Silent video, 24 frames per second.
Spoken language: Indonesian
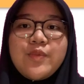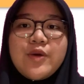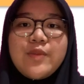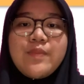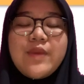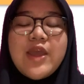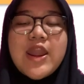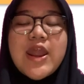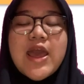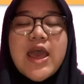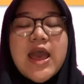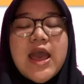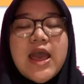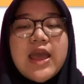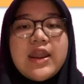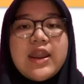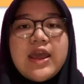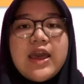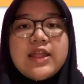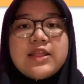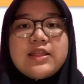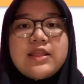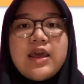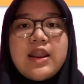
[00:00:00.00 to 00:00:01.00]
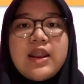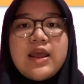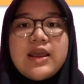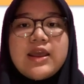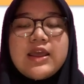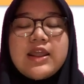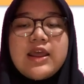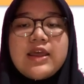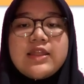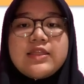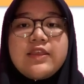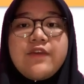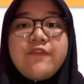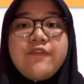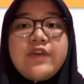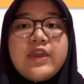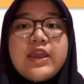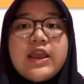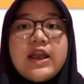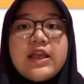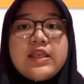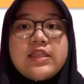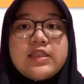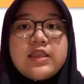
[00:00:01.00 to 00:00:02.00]
perbedaan antara
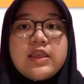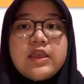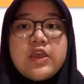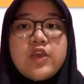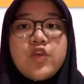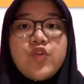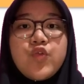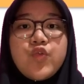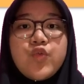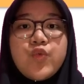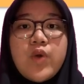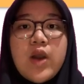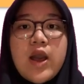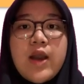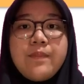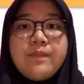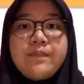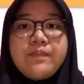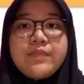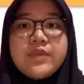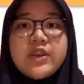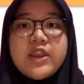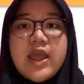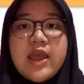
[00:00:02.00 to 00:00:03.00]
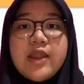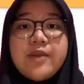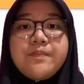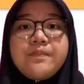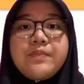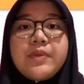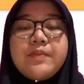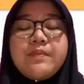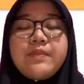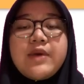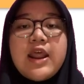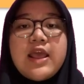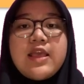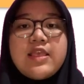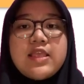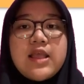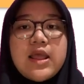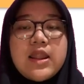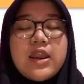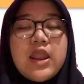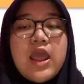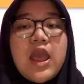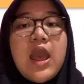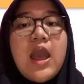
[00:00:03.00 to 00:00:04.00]
gratifikasi, suap, dan
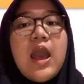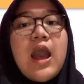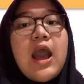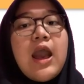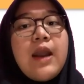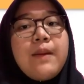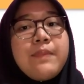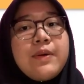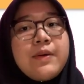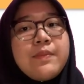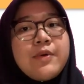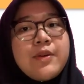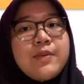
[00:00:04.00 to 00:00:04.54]
pemerasan. Apa